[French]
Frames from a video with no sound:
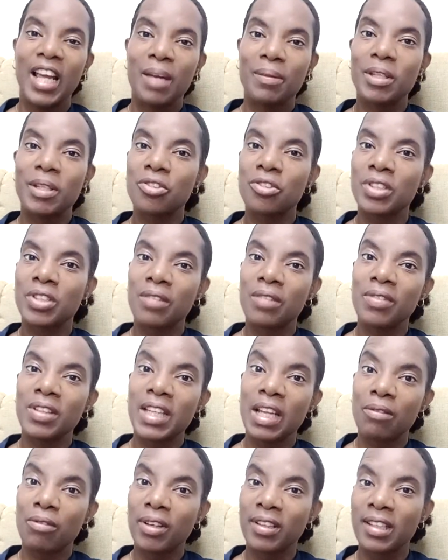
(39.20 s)
eh je vous
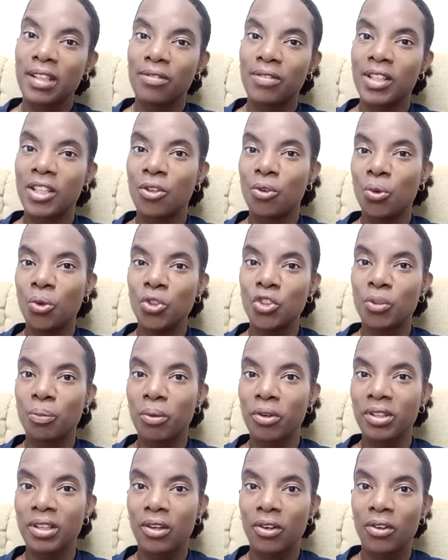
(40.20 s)
invite à voir cette vidéo. Je
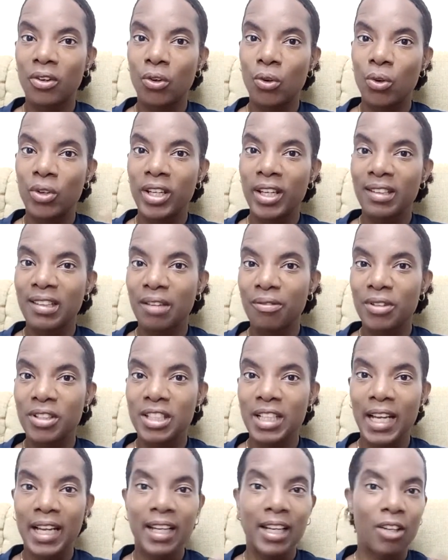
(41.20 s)
pense que le lien
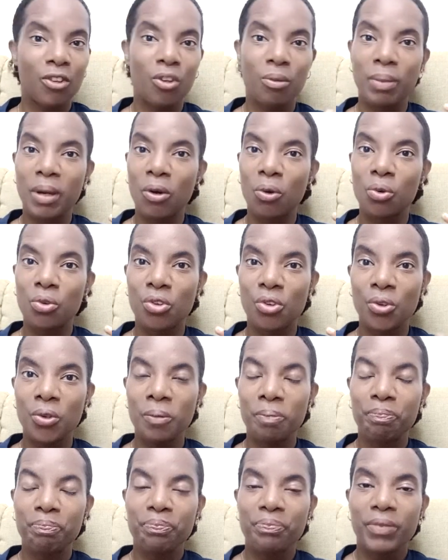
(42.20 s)
s'affichera quelque part au-dessus.